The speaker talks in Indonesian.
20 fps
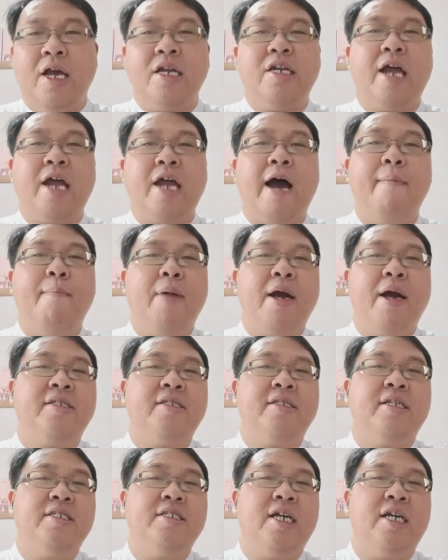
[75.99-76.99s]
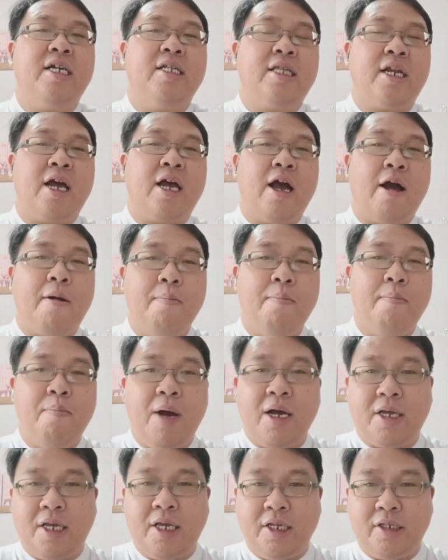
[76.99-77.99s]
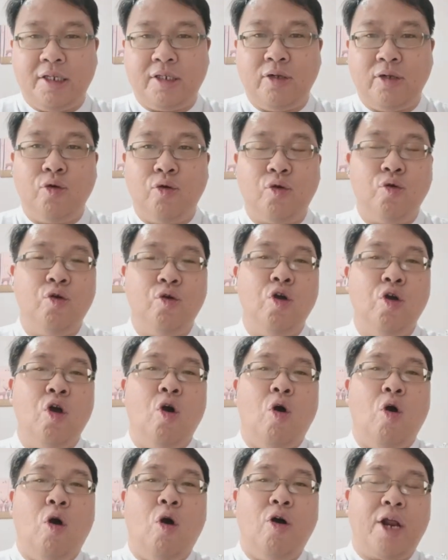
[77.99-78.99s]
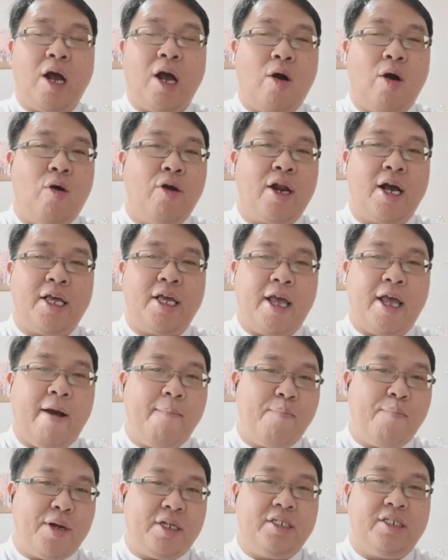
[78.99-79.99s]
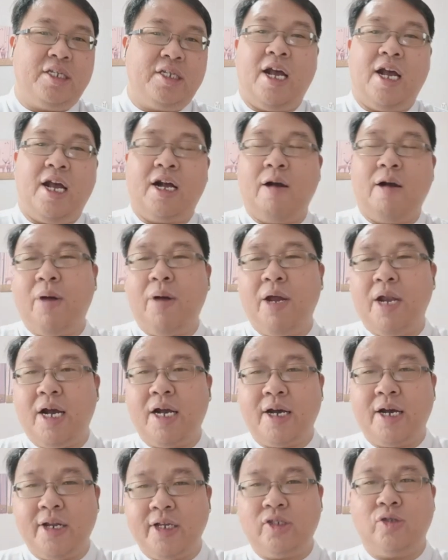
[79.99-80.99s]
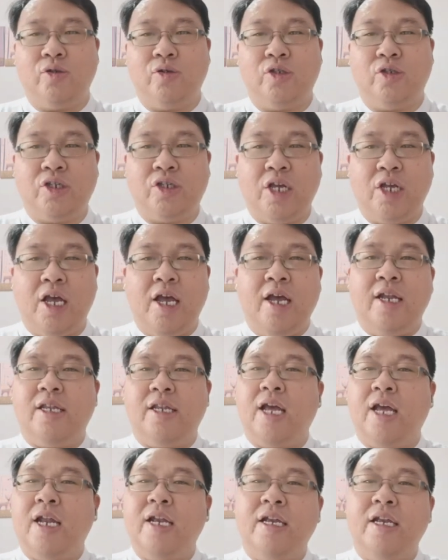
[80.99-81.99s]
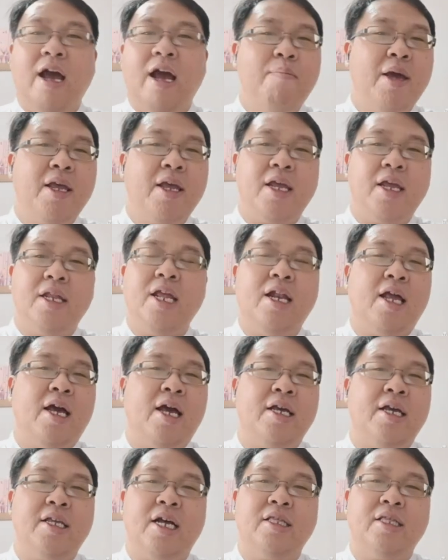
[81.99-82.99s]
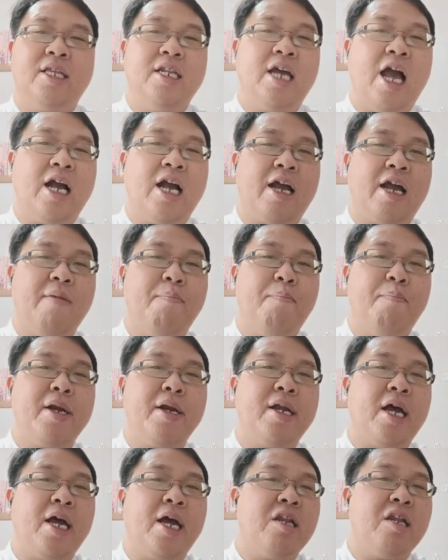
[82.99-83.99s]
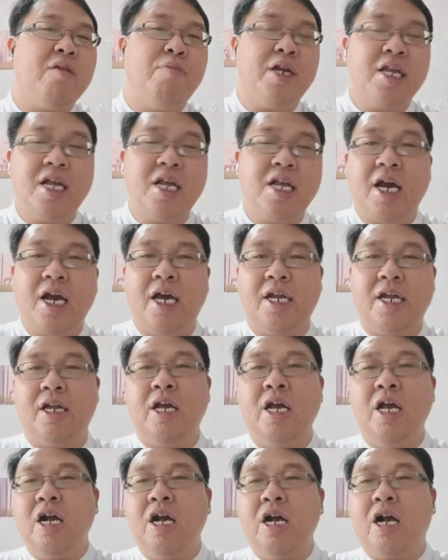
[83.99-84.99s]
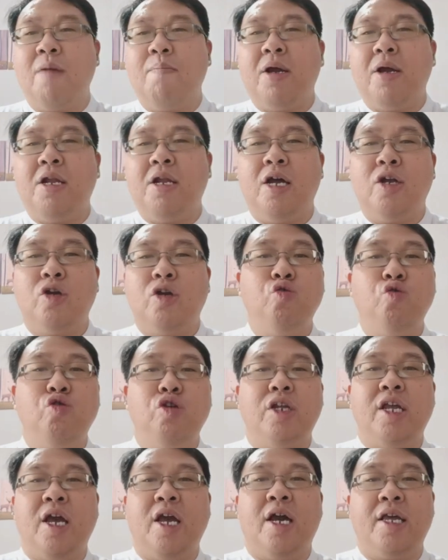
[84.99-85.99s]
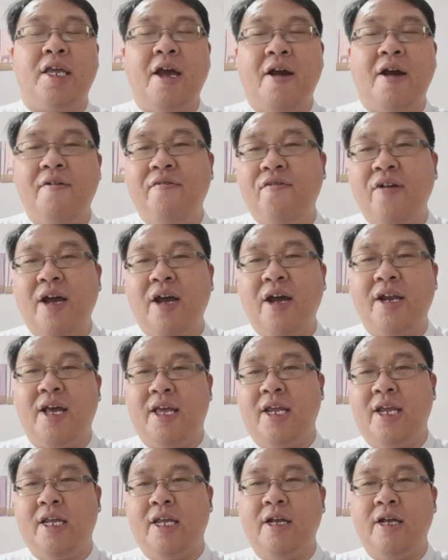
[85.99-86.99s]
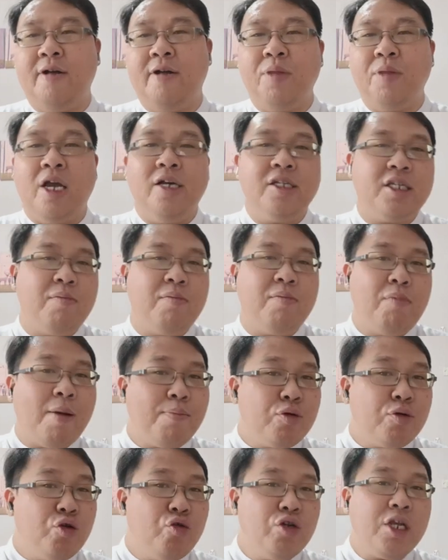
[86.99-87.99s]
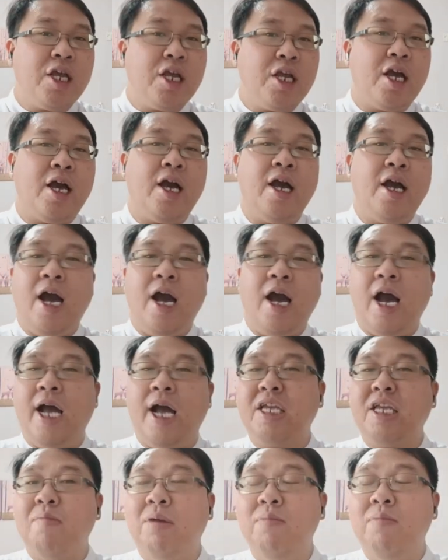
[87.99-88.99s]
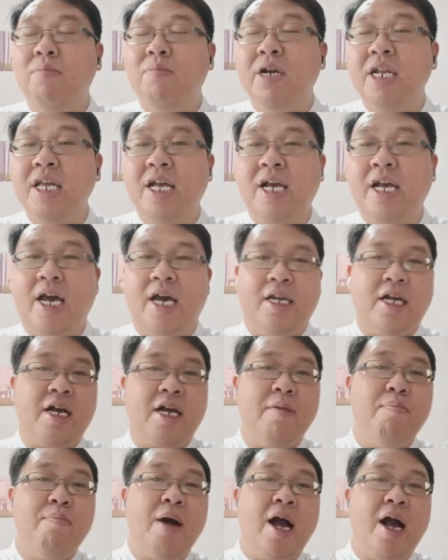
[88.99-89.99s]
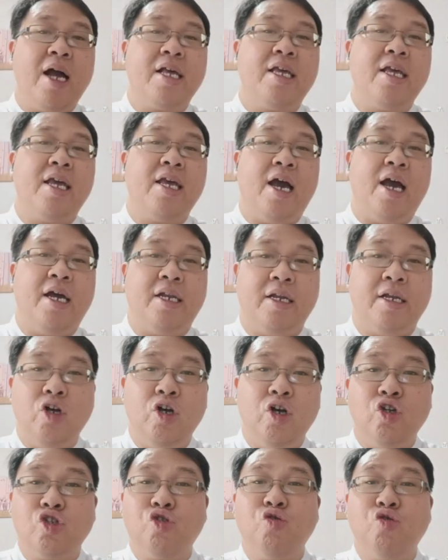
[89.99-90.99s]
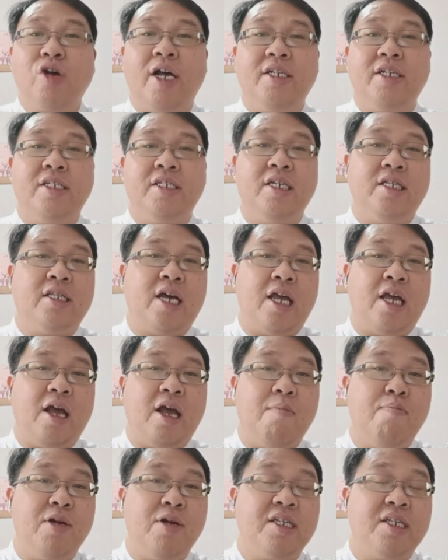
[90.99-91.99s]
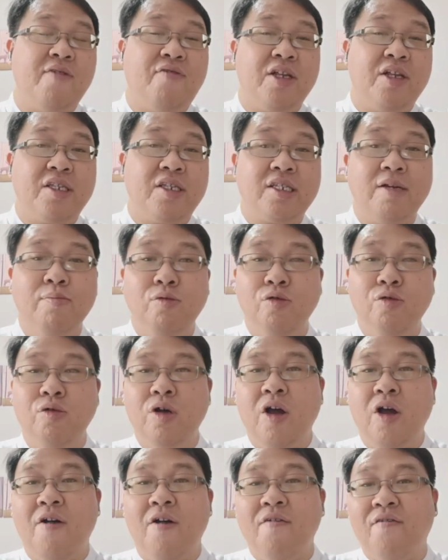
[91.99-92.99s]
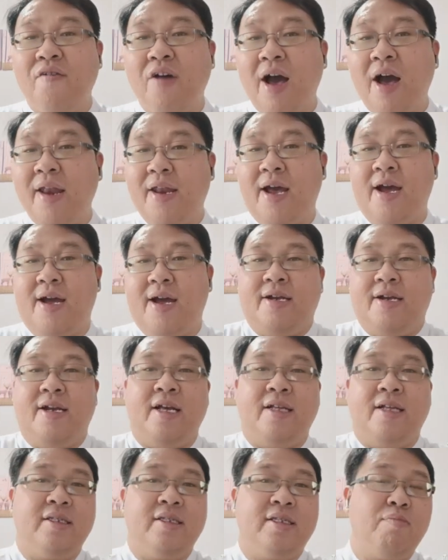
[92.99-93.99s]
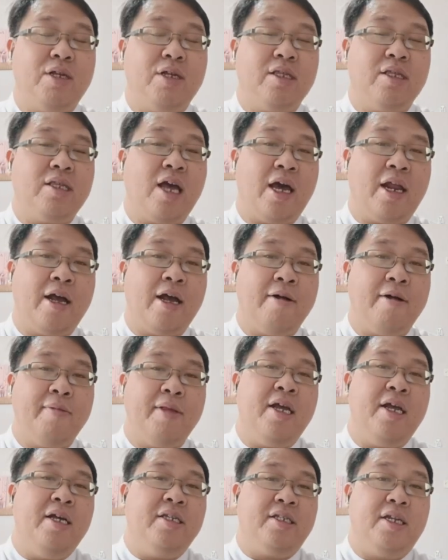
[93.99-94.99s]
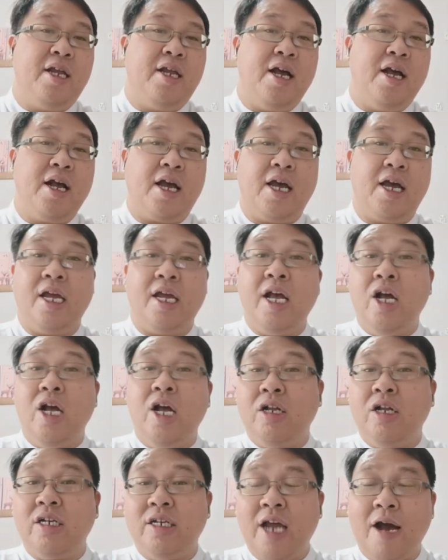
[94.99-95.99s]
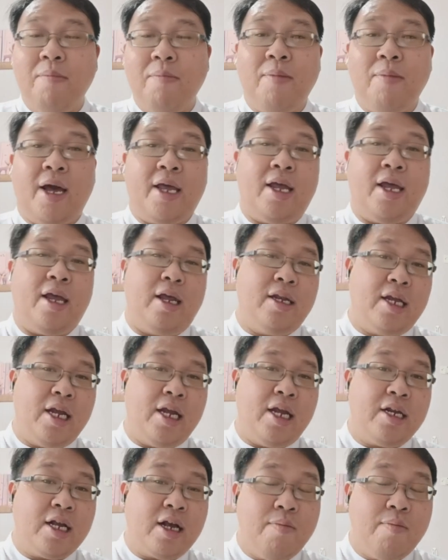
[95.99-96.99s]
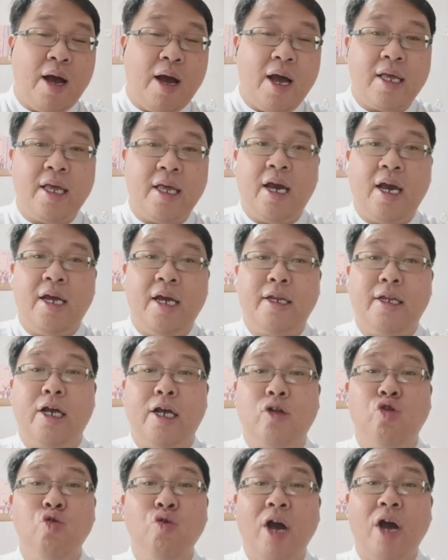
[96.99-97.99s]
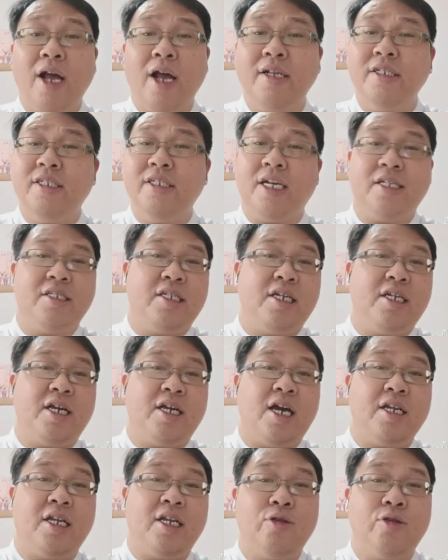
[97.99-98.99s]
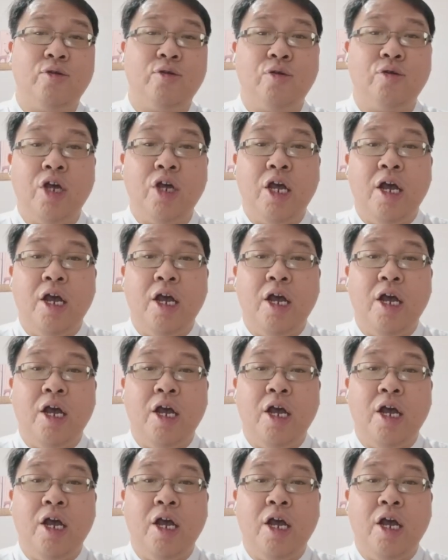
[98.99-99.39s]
Damai sejahtera bagi seluruh orang-orang yang percaya kepada Kristus, dan damai inilah yang tidak akan pernah diberikan kepada dunia yang fana ini, sebab dunia hanya memberikan kebahagiaan, sukacita yang bersifat semu, fana, dan sementara, sedangkan damai dan kebahagiaan yang Tuhan janjikan itu.